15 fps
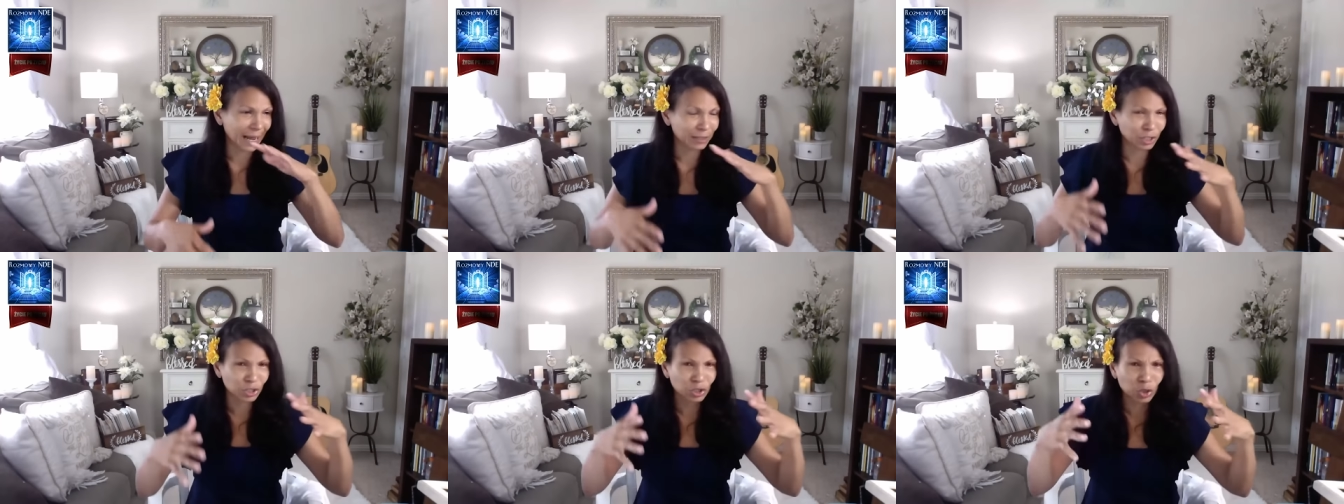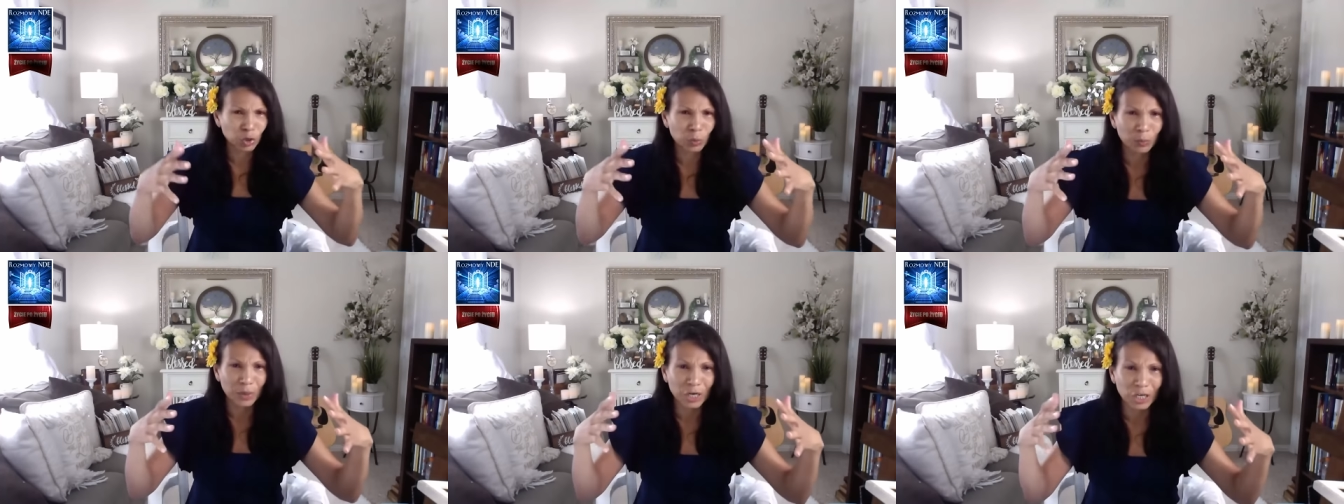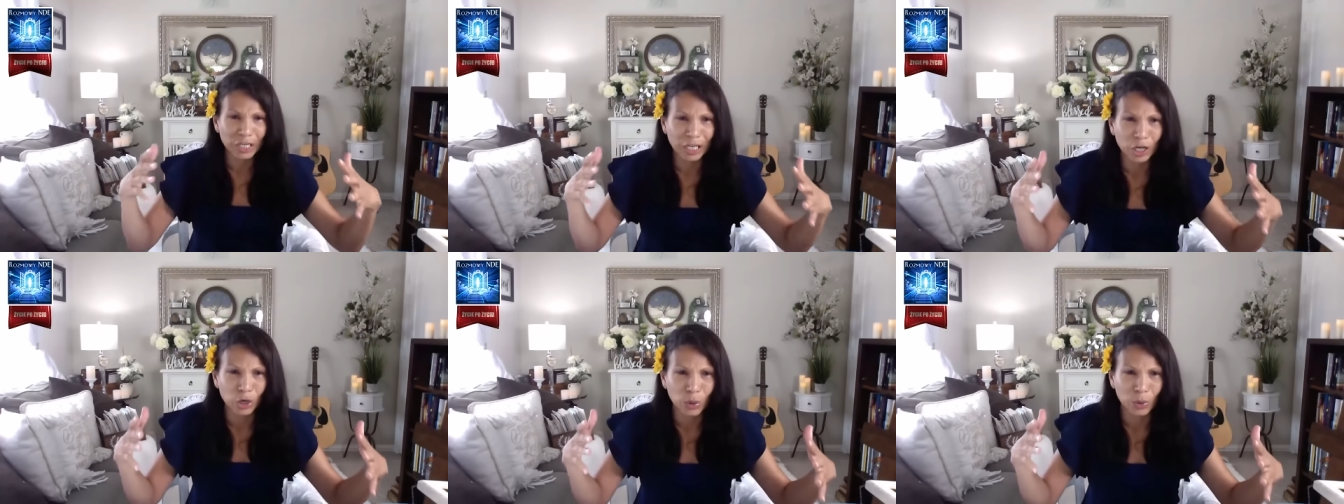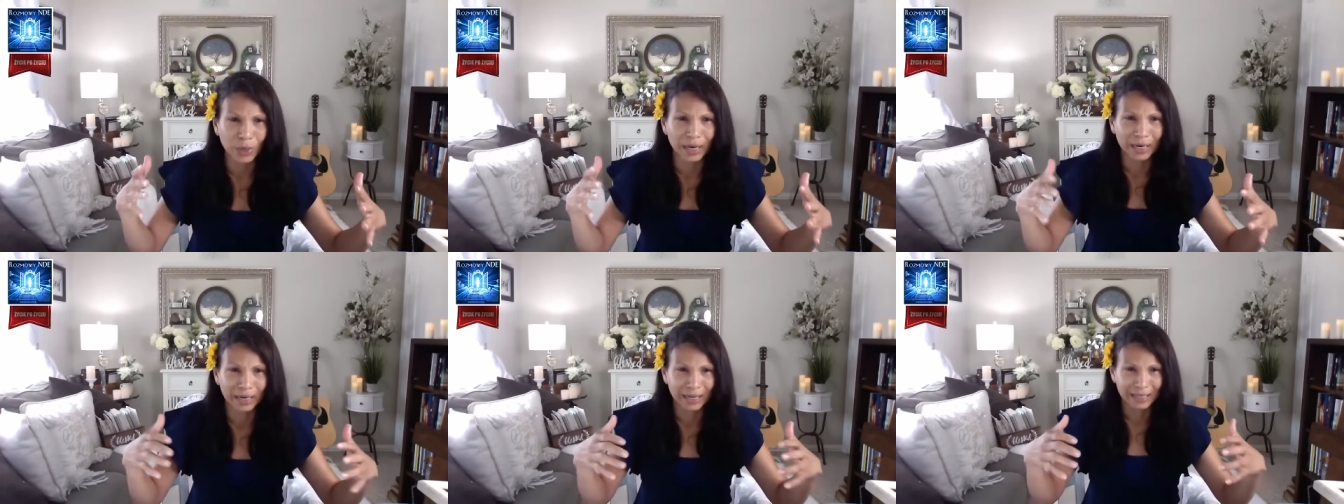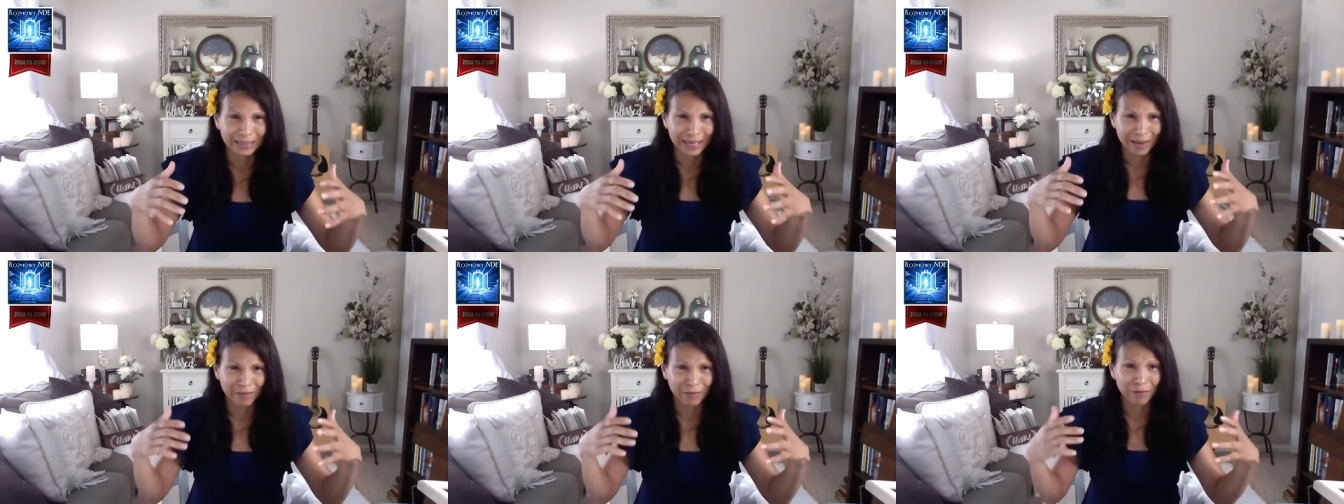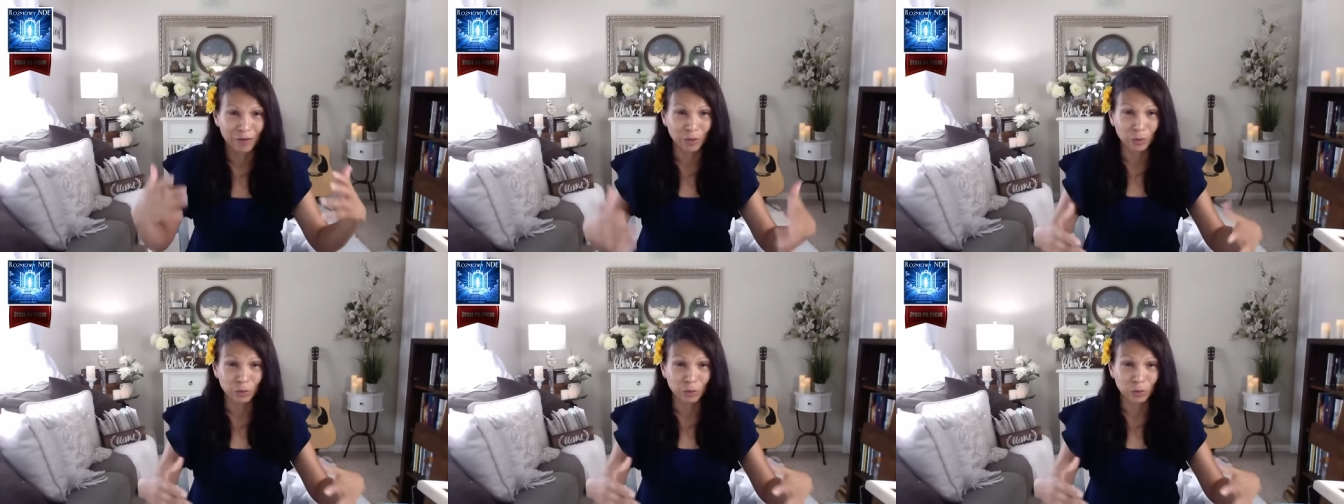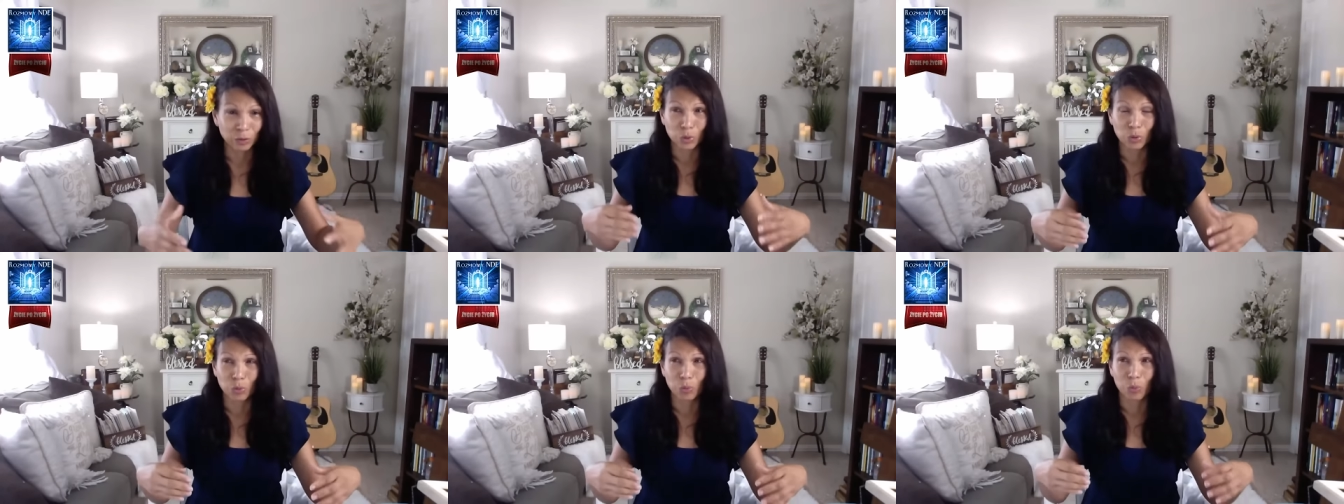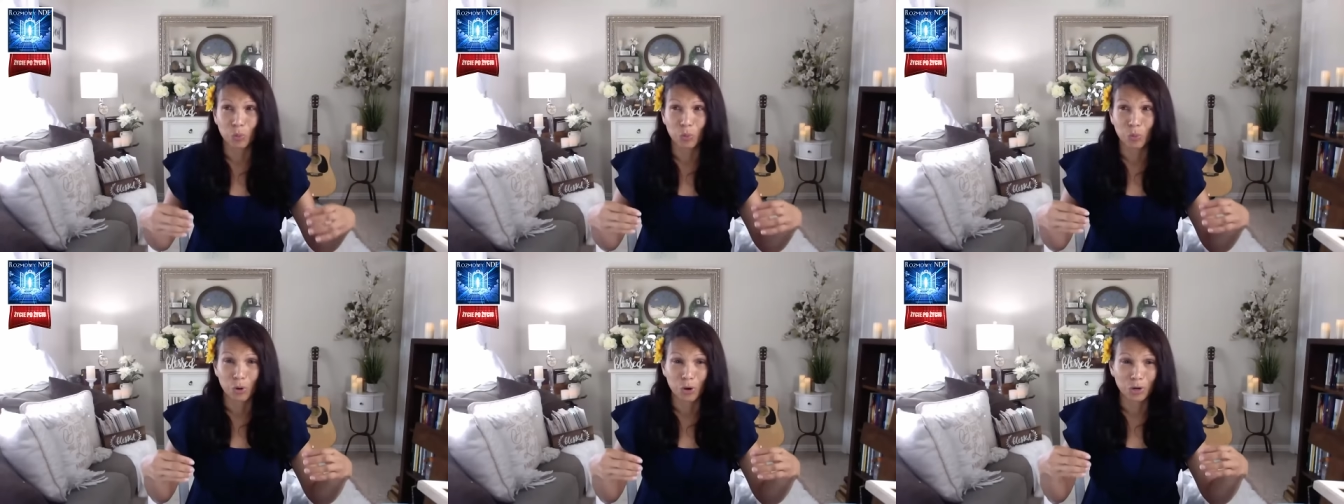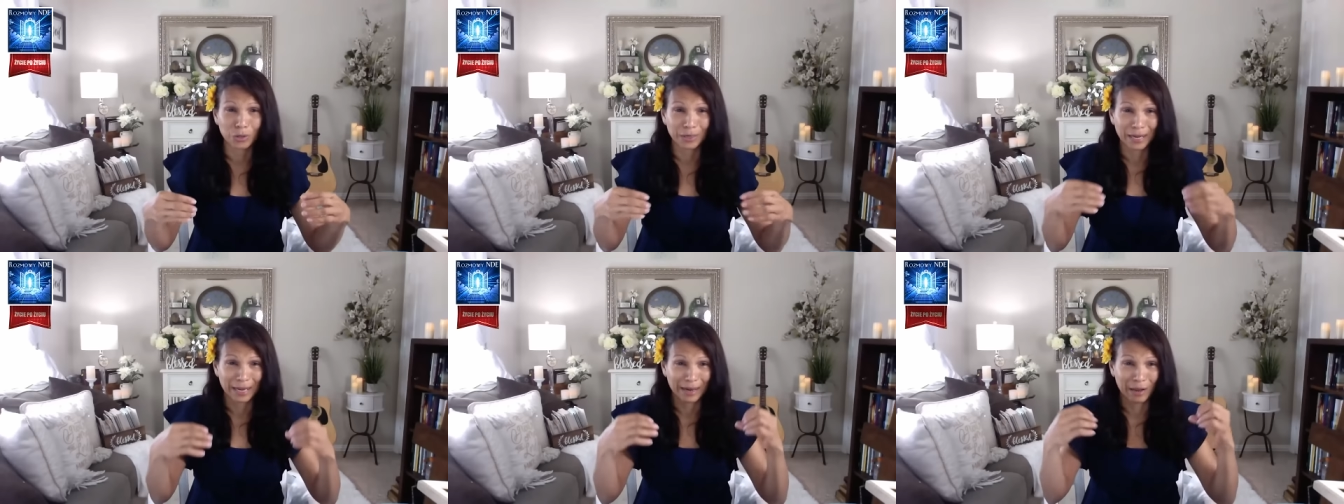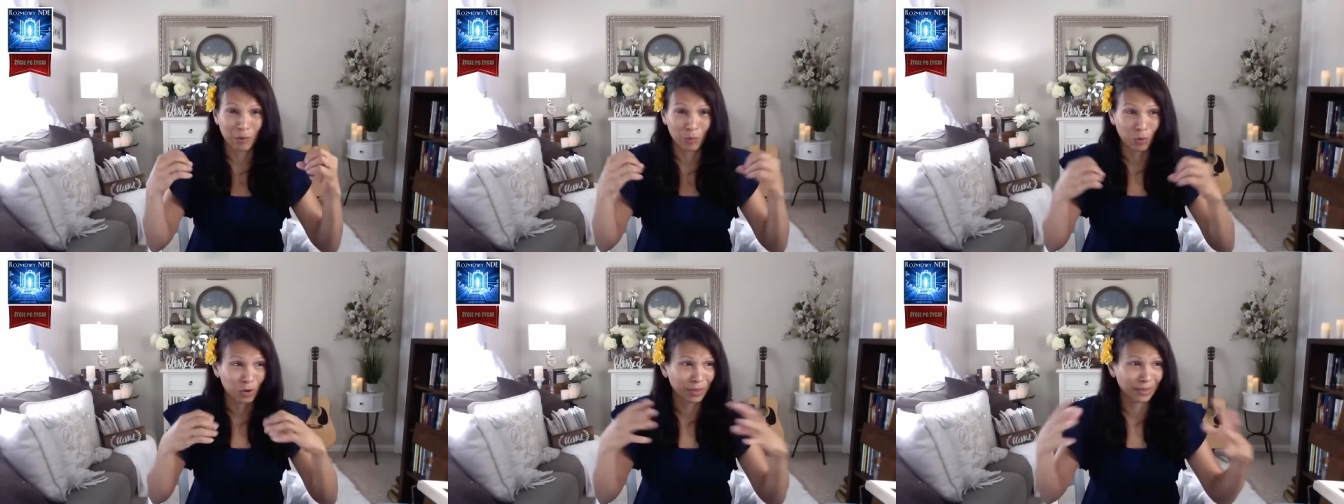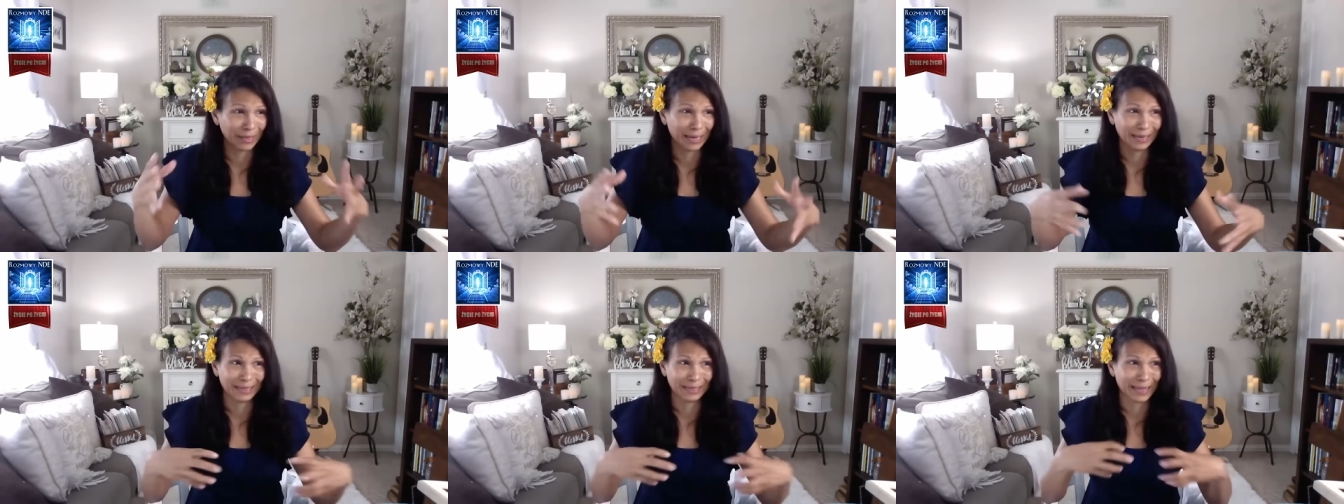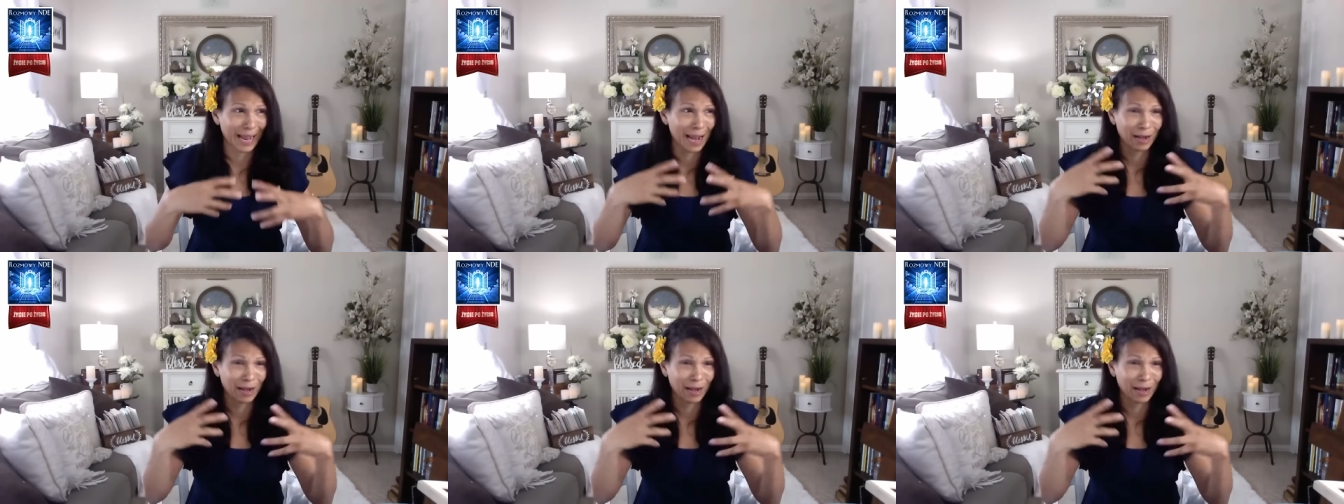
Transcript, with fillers: Ledwo mogłam tam wejść, ponieważ czułam się tak zmęczona jak do snu.